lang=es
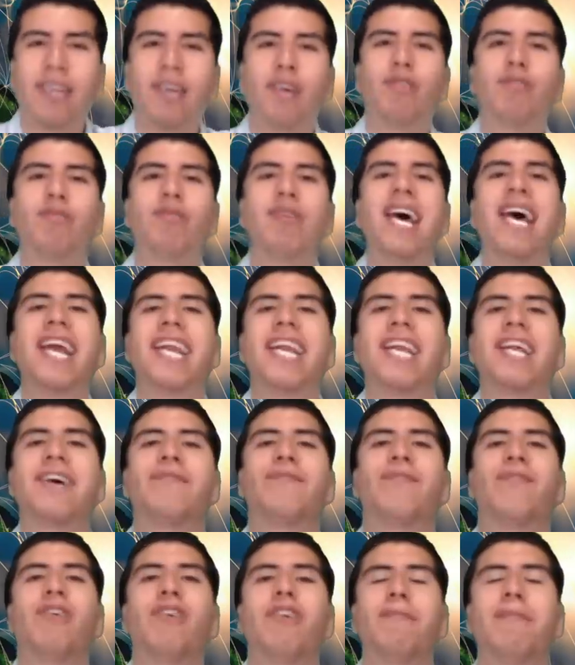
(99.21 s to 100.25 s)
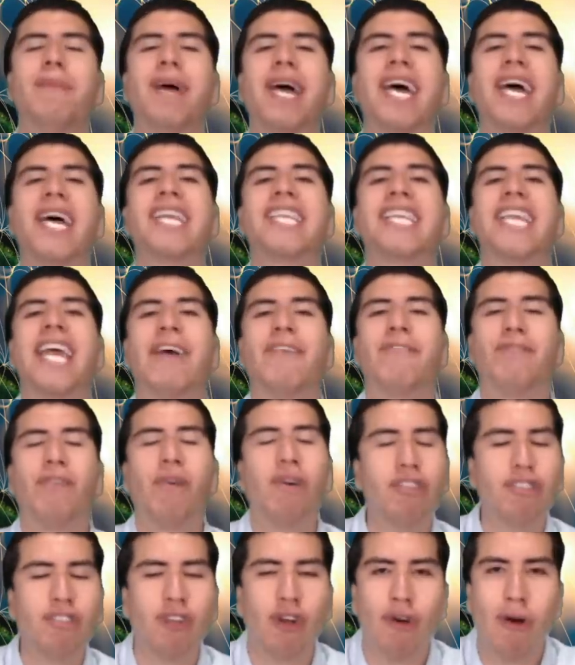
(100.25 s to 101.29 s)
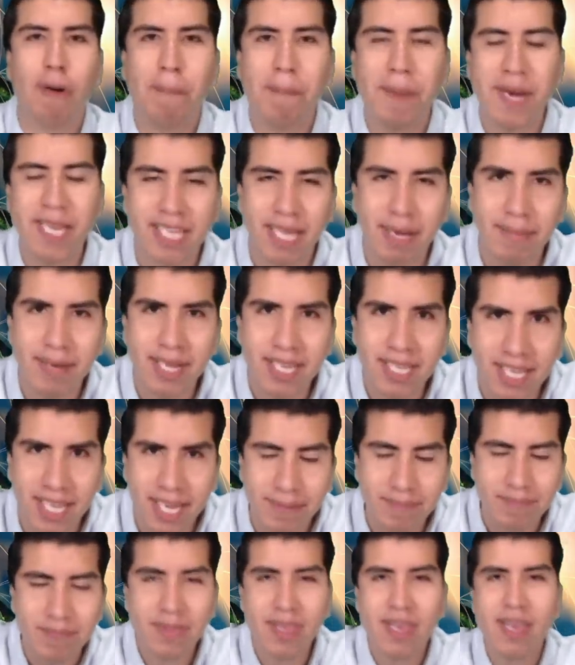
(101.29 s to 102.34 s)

una reforma de fondo completamente